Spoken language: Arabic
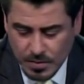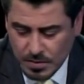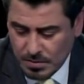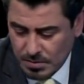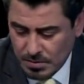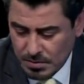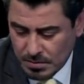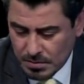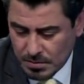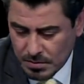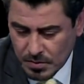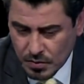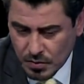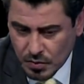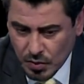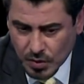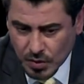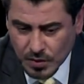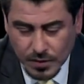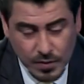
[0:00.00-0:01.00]

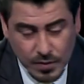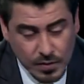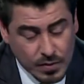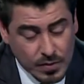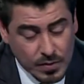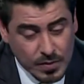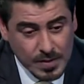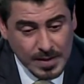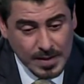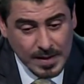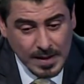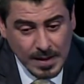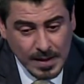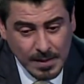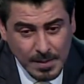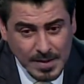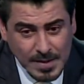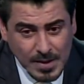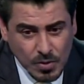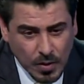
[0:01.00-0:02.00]
وتعرف الدستور بس
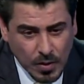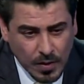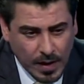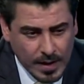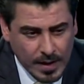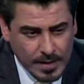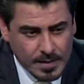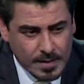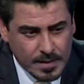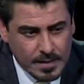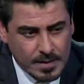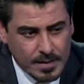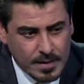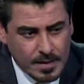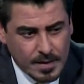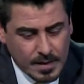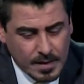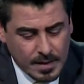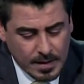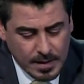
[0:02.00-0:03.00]
توضح لنا
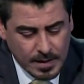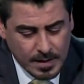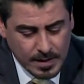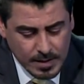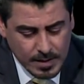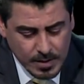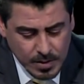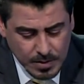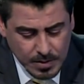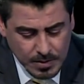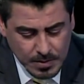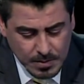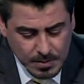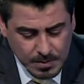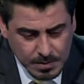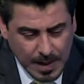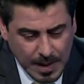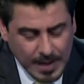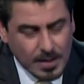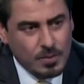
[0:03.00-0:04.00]

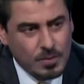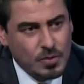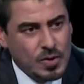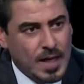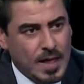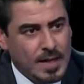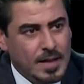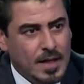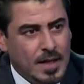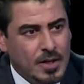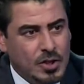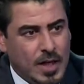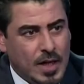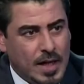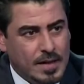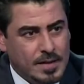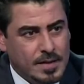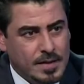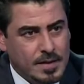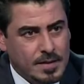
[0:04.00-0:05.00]
بعد المصادقه ايش راح
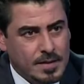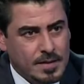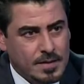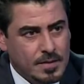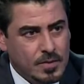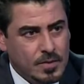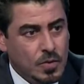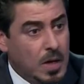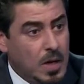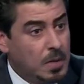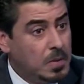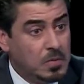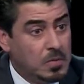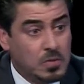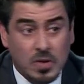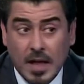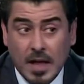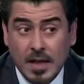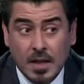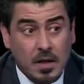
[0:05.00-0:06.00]
يصير؟ وقبل
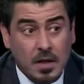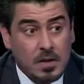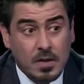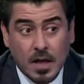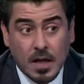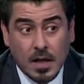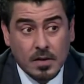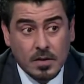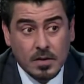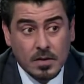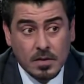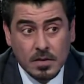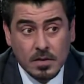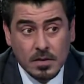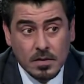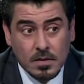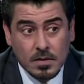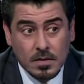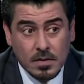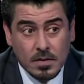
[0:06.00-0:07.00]
المصادقه ايش راح يصير؟
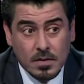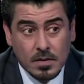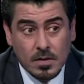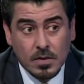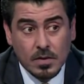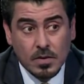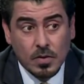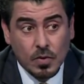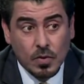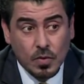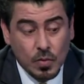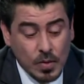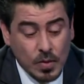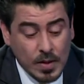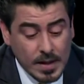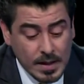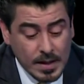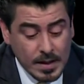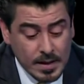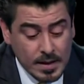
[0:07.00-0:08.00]

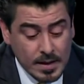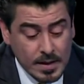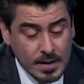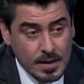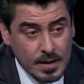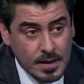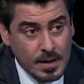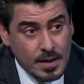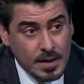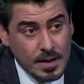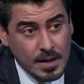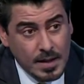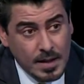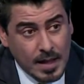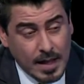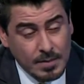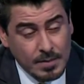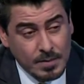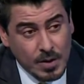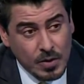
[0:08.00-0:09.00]
وين لحد
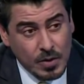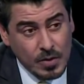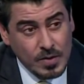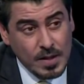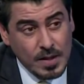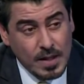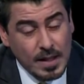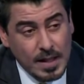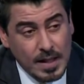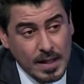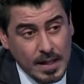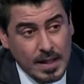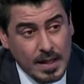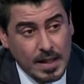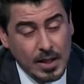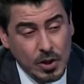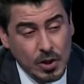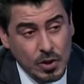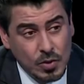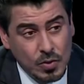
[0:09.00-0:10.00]
ما نوصل الى
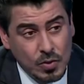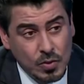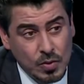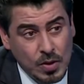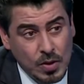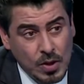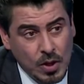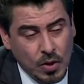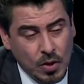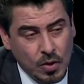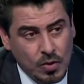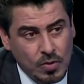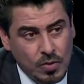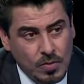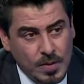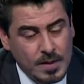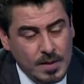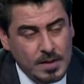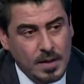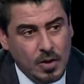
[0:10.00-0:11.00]
انه
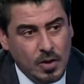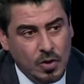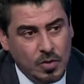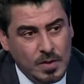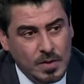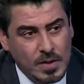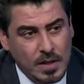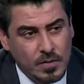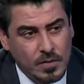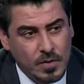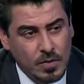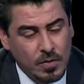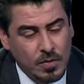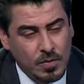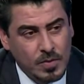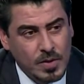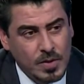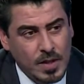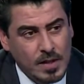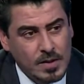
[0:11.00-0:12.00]
حكومتنا حكومه
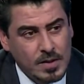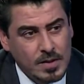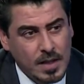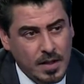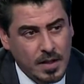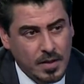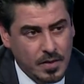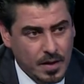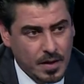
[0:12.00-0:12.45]
2018 نال الثقه.